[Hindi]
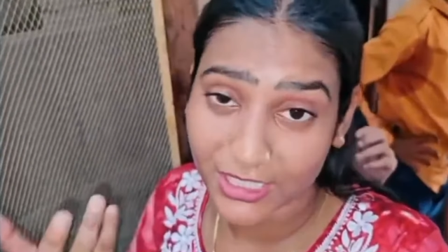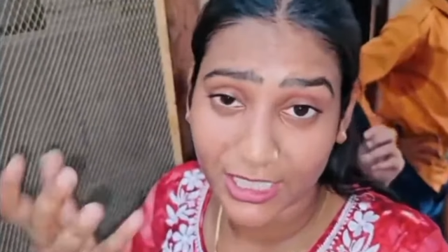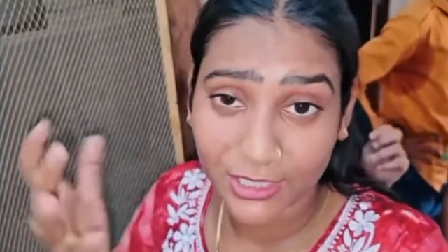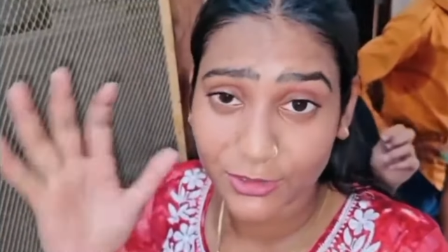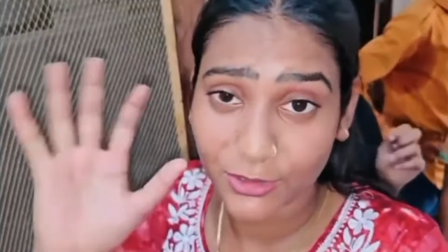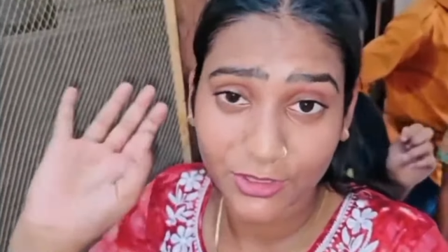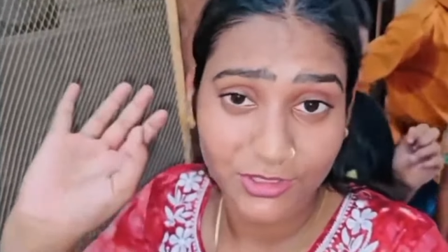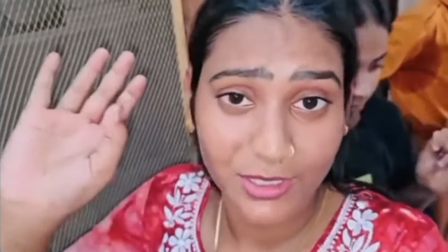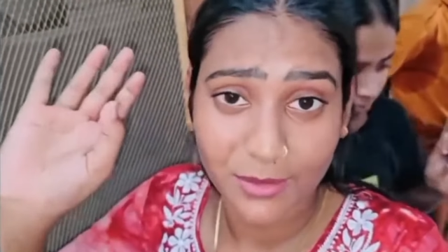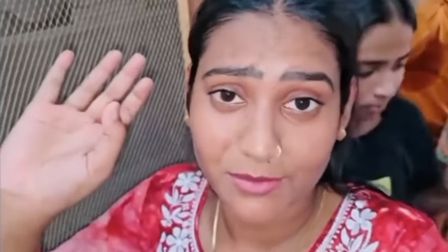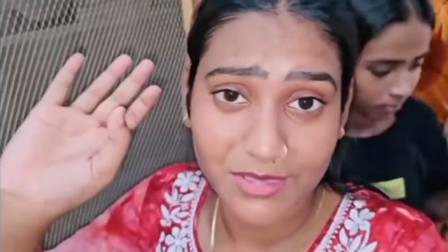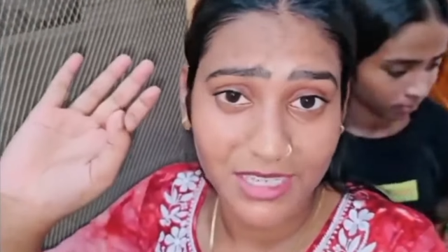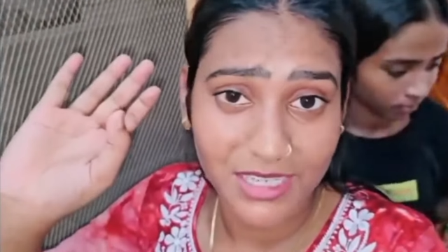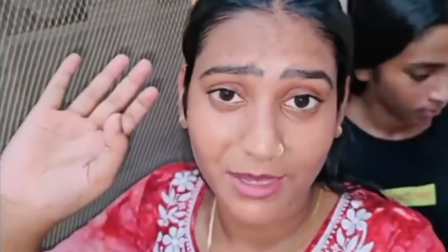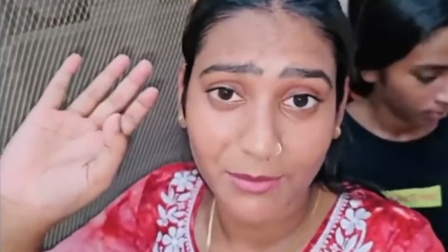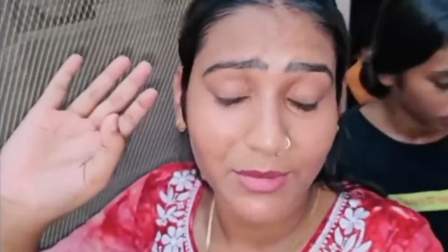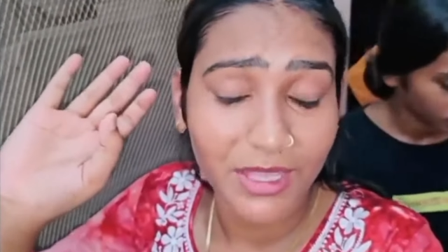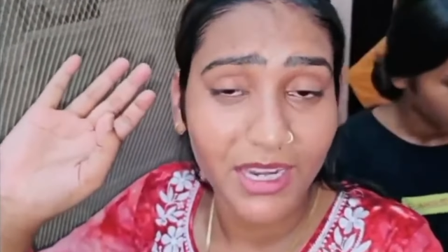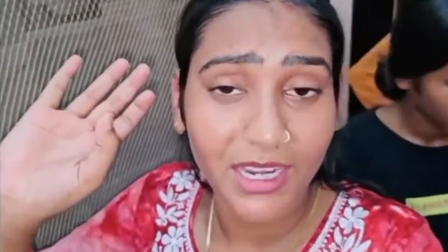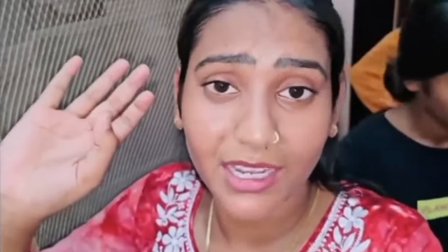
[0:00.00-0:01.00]
वो जैसो
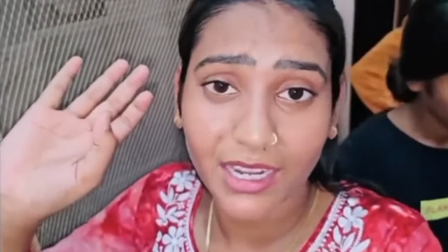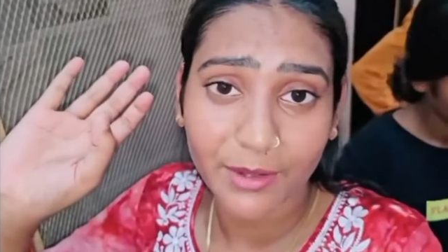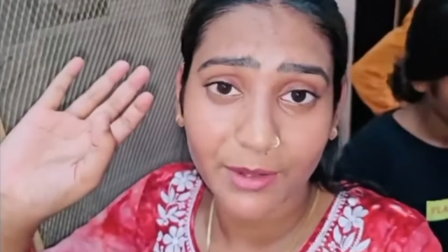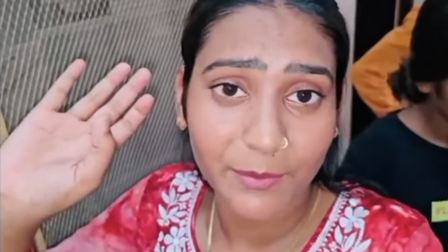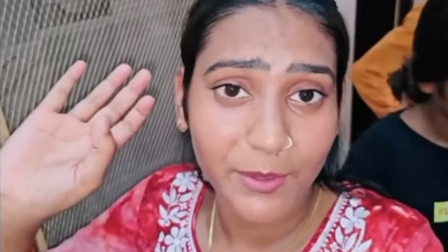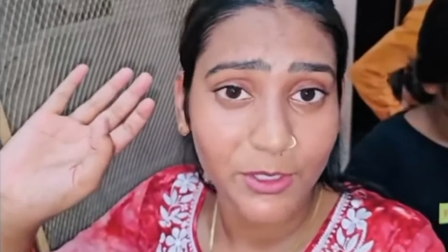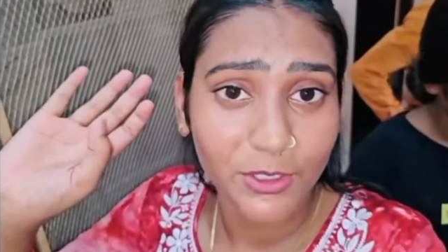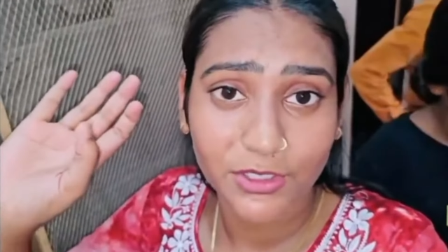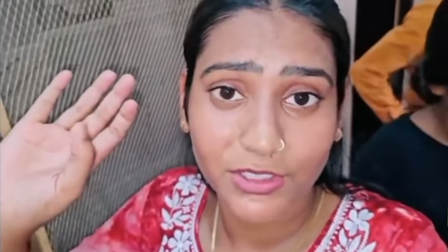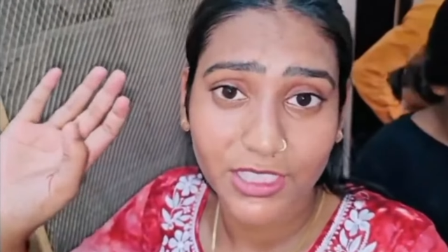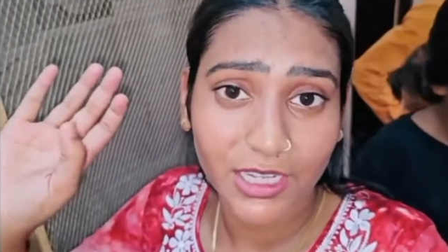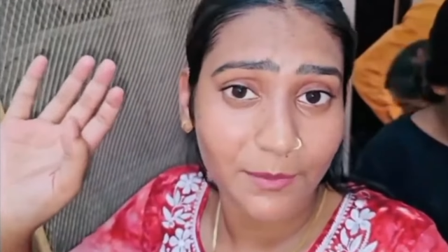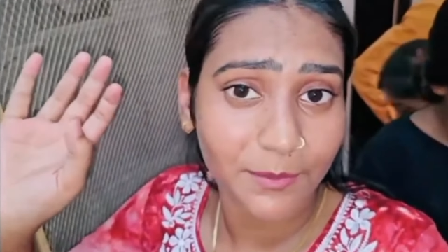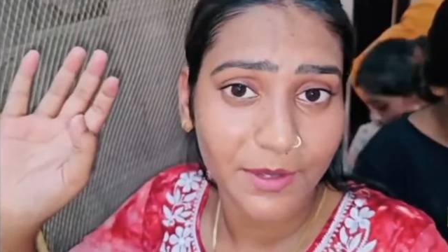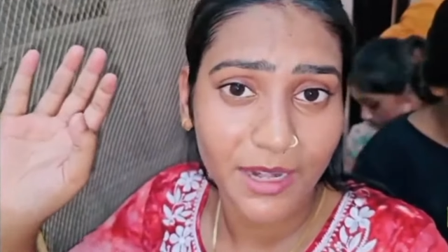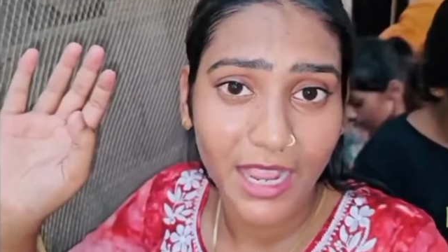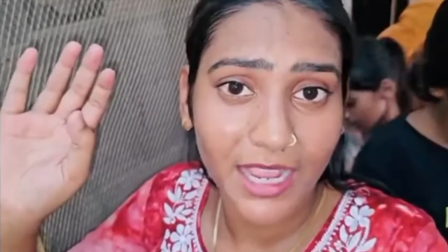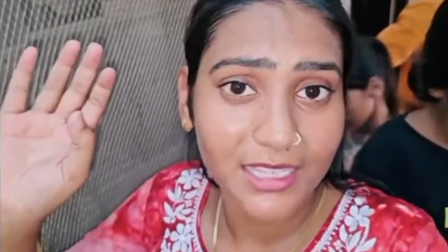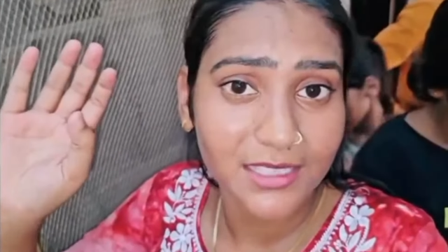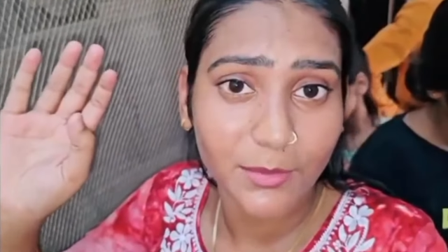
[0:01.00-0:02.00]
समझे मेरे घर पर तो
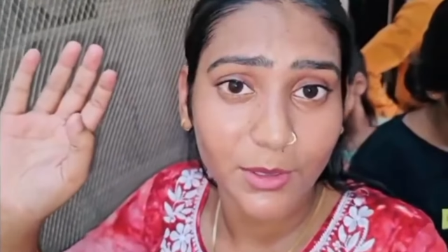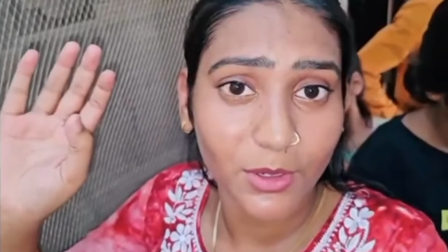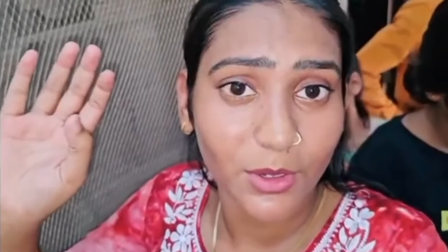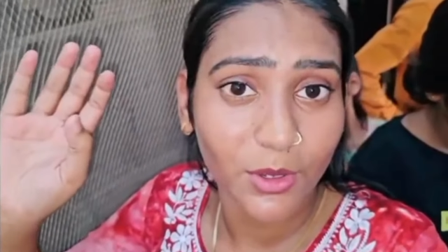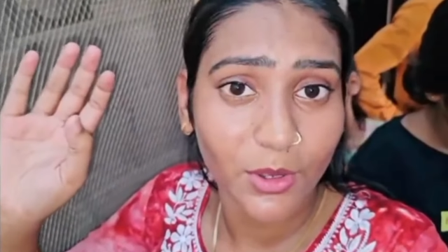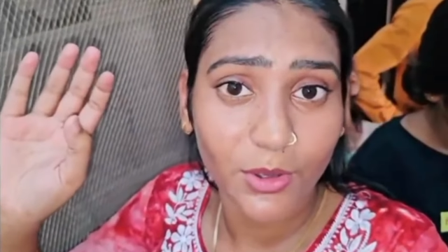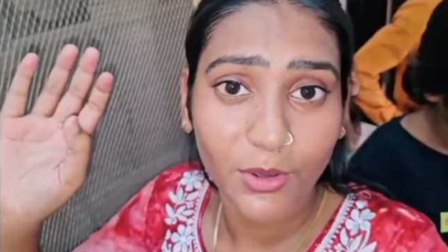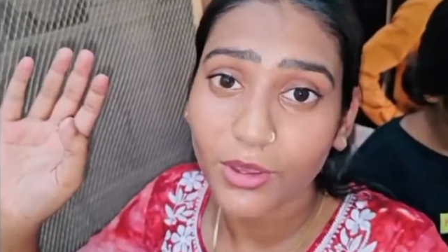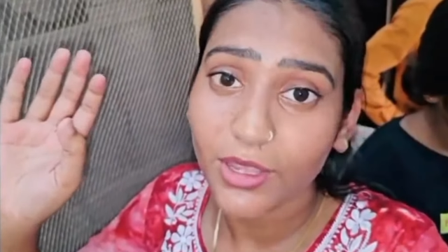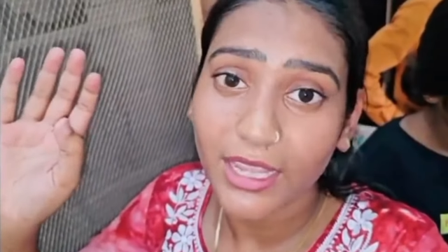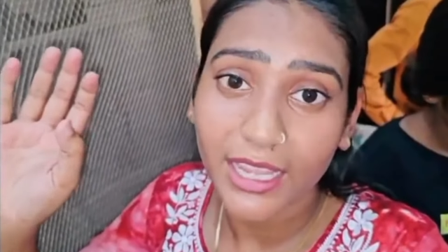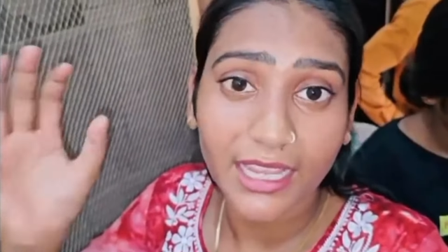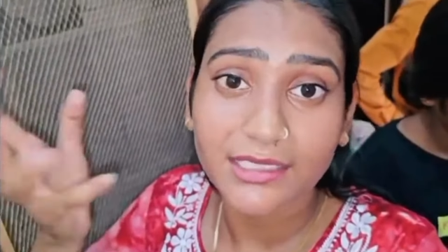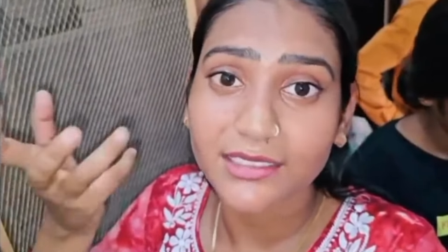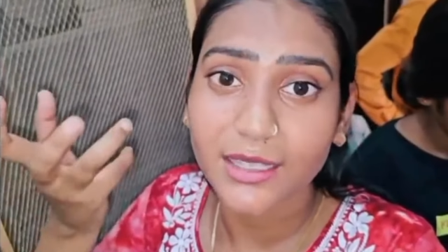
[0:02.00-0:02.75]
सरप्राइज मिलो